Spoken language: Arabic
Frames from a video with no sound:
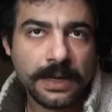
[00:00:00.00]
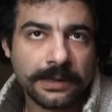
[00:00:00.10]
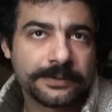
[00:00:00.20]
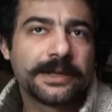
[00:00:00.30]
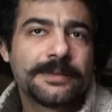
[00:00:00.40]

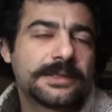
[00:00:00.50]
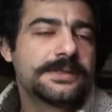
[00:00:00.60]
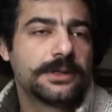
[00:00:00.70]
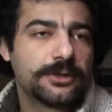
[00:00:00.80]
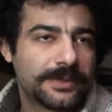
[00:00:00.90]
هلا بدك ما
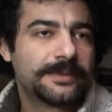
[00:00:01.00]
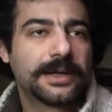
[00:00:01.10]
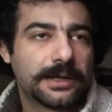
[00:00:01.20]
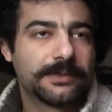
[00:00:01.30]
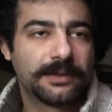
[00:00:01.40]
تنسي انه بابا
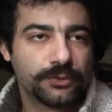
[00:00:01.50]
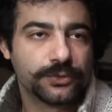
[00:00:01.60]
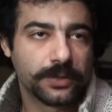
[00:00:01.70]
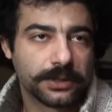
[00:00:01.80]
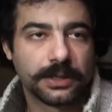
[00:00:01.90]
كان
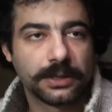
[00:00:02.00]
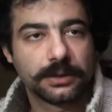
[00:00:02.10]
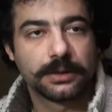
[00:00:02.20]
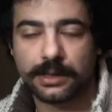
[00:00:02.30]
محبوس وقت انا